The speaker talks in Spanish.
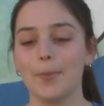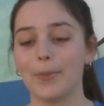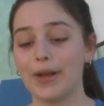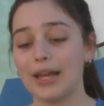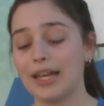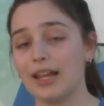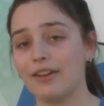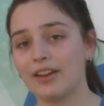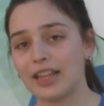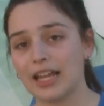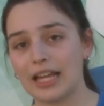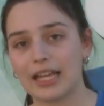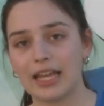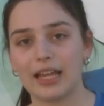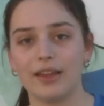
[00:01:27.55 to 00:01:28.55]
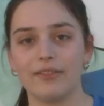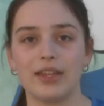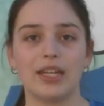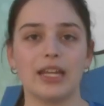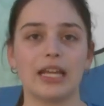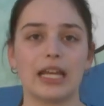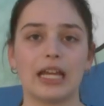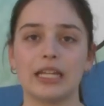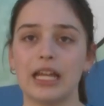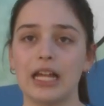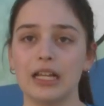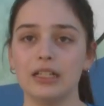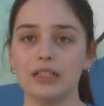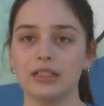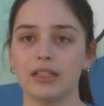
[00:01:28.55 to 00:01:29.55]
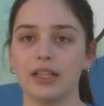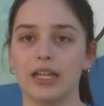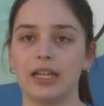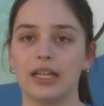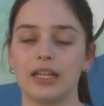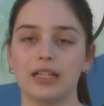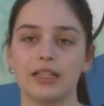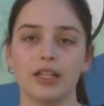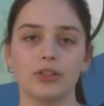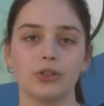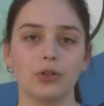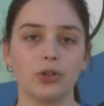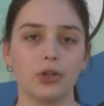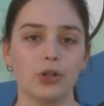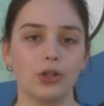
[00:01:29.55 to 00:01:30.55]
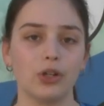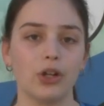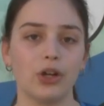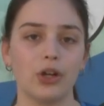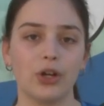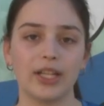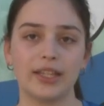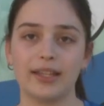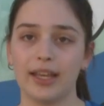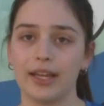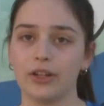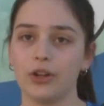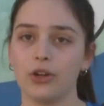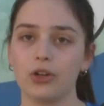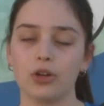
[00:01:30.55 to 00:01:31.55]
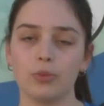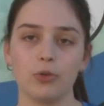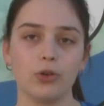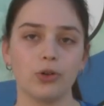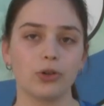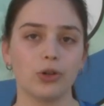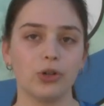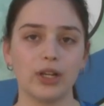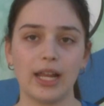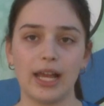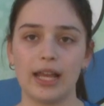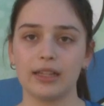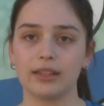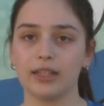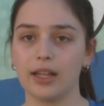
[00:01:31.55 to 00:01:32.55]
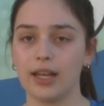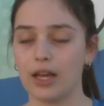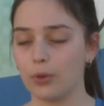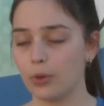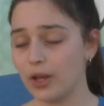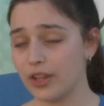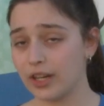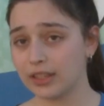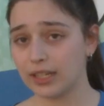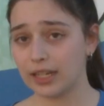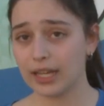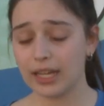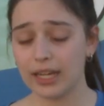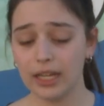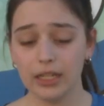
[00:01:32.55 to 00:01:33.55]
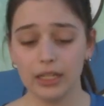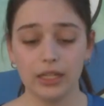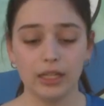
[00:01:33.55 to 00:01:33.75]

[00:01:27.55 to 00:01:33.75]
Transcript: Pues la verdad es que viene genial, eh, tanto con los externos como con las la jugadoras extranjeras.